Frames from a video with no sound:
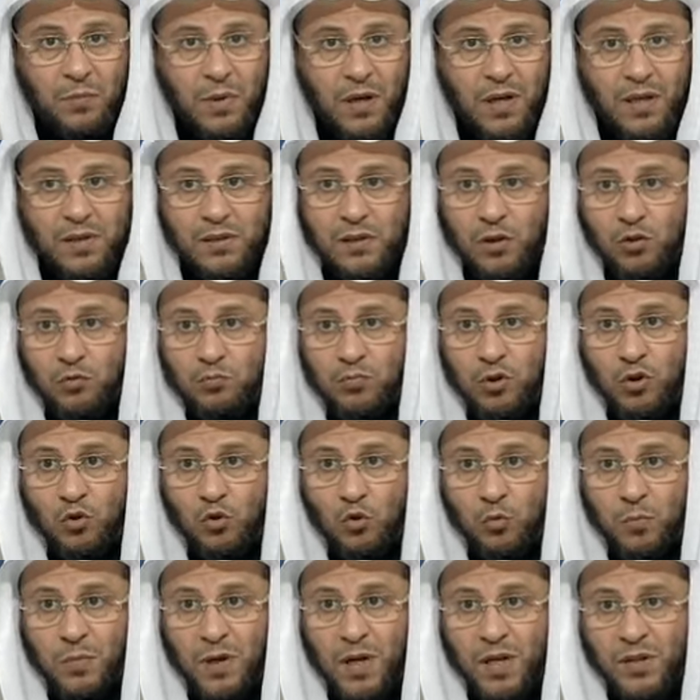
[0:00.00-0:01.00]
باص أو
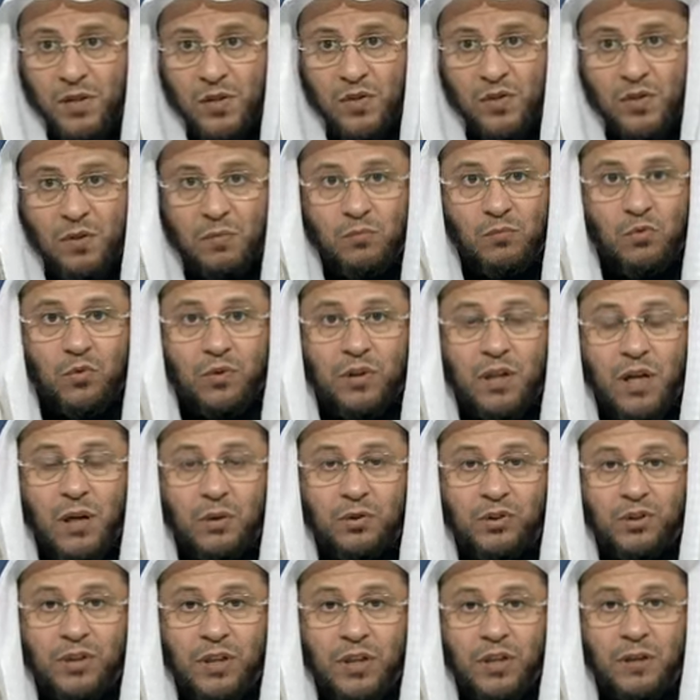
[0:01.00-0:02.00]
ميكروباص يسمونه
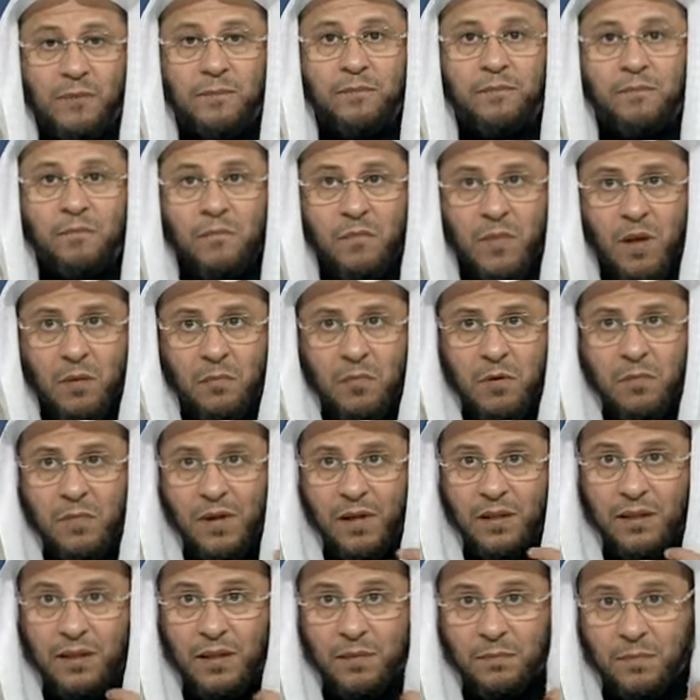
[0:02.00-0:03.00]
أو شيء
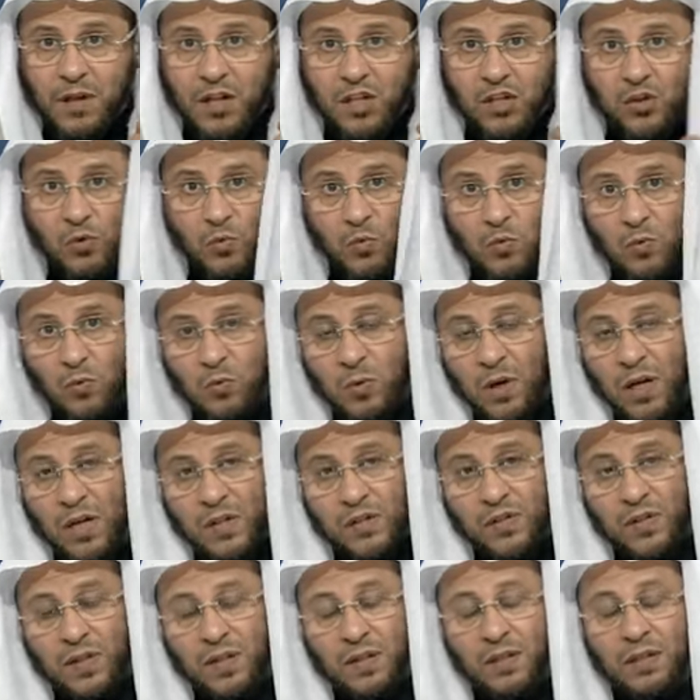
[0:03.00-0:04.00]
بمعنى باص
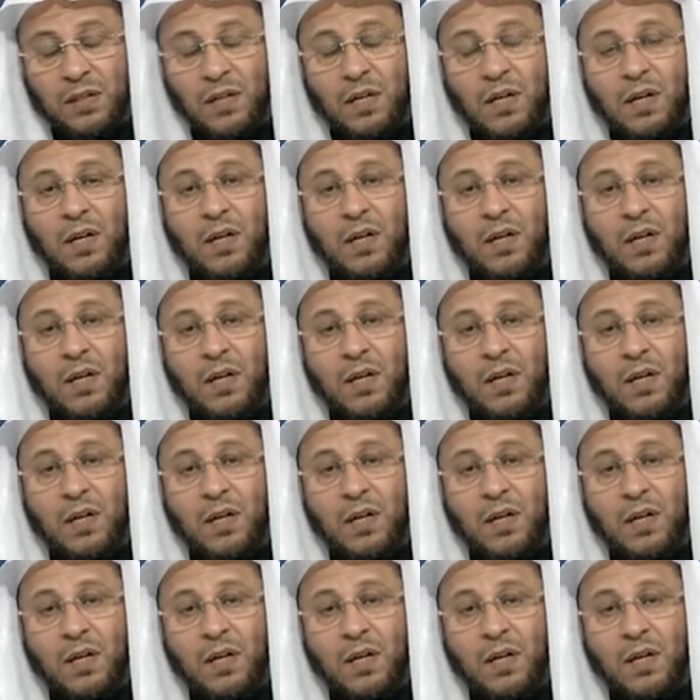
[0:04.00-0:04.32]
واسع